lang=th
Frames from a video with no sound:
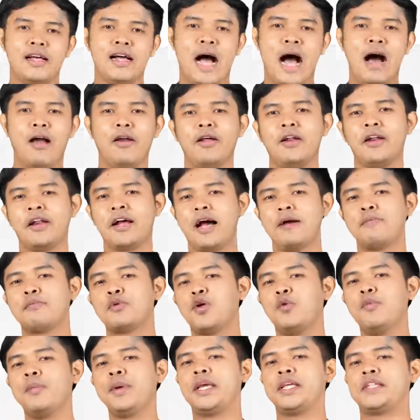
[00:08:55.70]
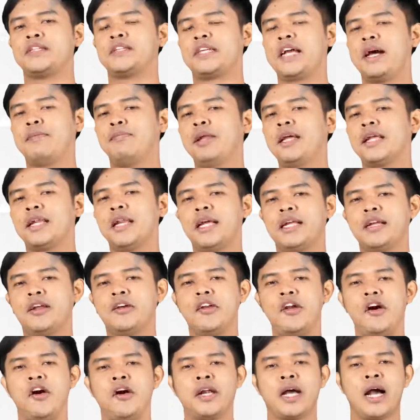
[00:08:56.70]
เอาแล้วนะครับครูมีกิจกรรมเล็กๆ
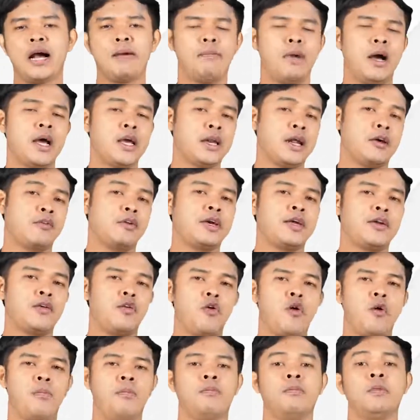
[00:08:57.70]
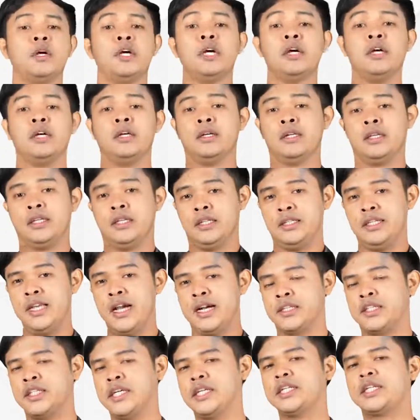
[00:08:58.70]
น้อยๆนะครับ ให้เราได้ร่วมอ
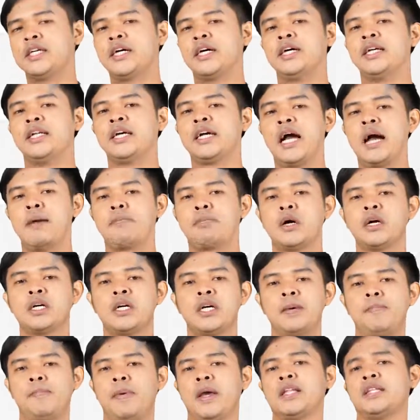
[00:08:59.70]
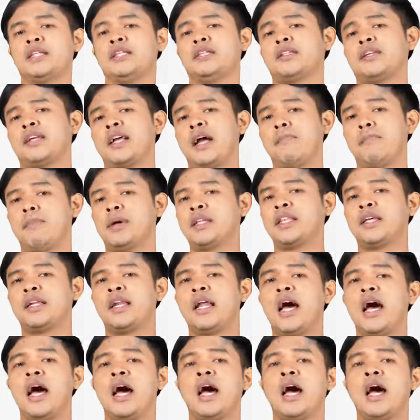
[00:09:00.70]
ย่างเช่นเคยนะครับ ก็คือเป็นกิจกรรมพัฒนา